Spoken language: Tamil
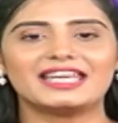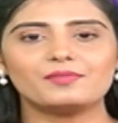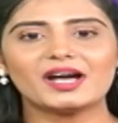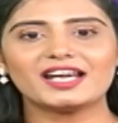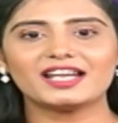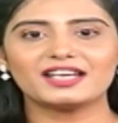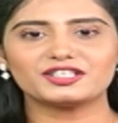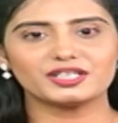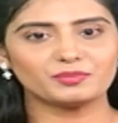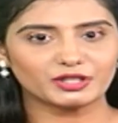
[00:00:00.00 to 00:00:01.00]
இமான்
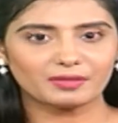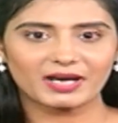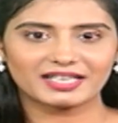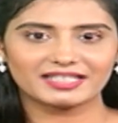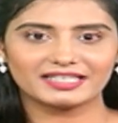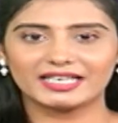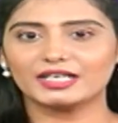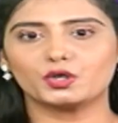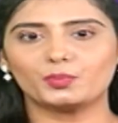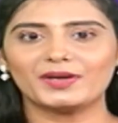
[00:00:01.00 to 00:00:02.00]
அண்ணாச்சி முதல் பாதியில்
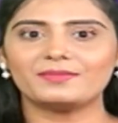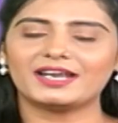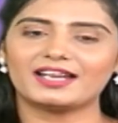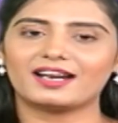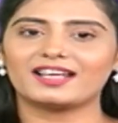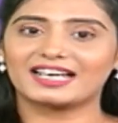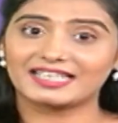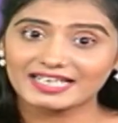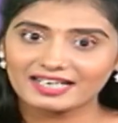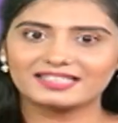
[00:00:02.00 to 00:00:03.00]
குப்பை மேடான
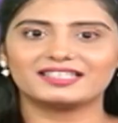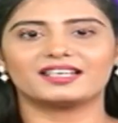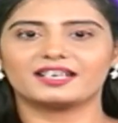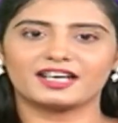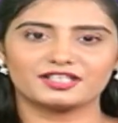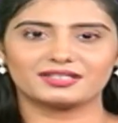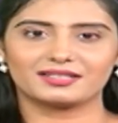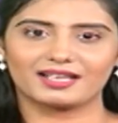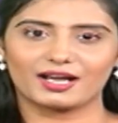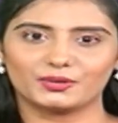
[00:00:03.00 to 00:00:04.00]
கதை களத்தில்
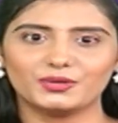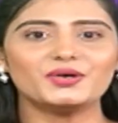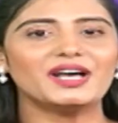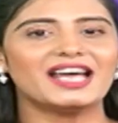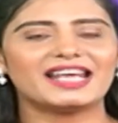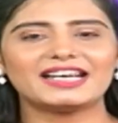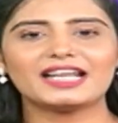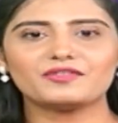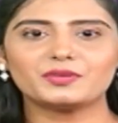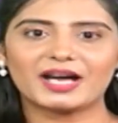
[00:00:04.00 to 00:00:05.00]
நடிச்சிருந்தாலும்
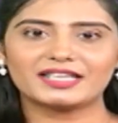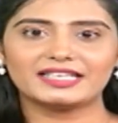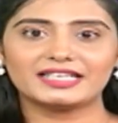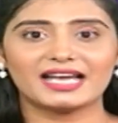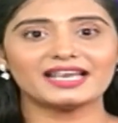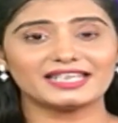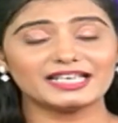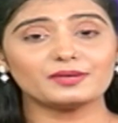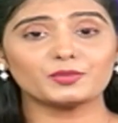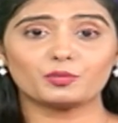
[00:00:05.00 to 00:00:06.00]
ரெண்டாவது பாதியில்
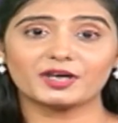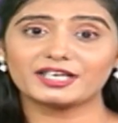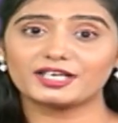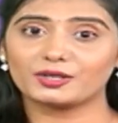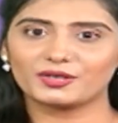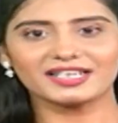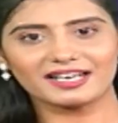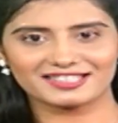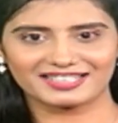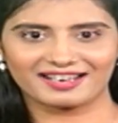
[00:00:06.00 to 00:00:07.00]
இளம் குமரிகளோடு
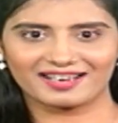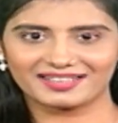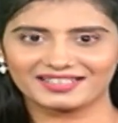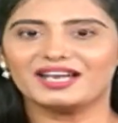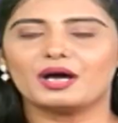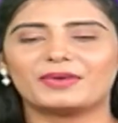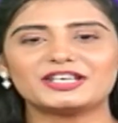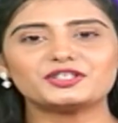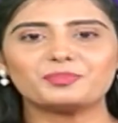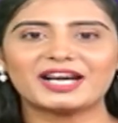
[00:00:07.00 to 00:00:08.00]
நடிச்சிருக்காரு
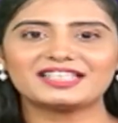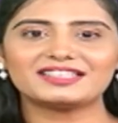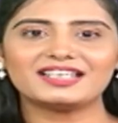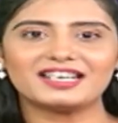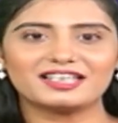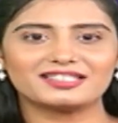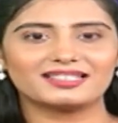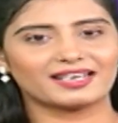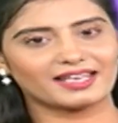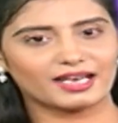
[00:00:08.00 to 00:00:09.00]
மற்றும் படத்தில்
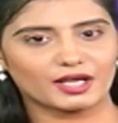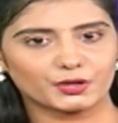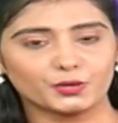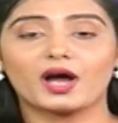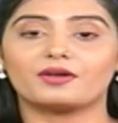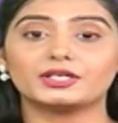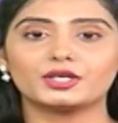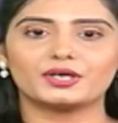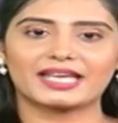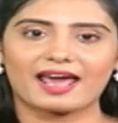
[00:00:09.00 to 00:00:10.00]
நடிச்சிருக்கிற எல்லாரும்
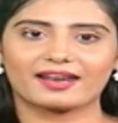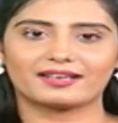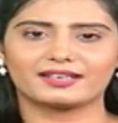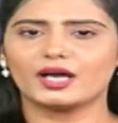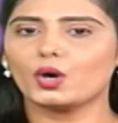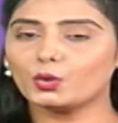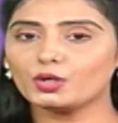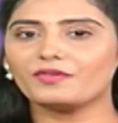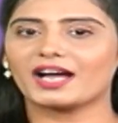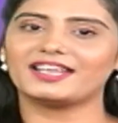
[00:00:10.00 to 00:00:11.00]
அவங்களோட கேரக்டரை
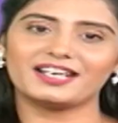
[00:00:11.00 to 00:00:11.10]
உள்வாங்கி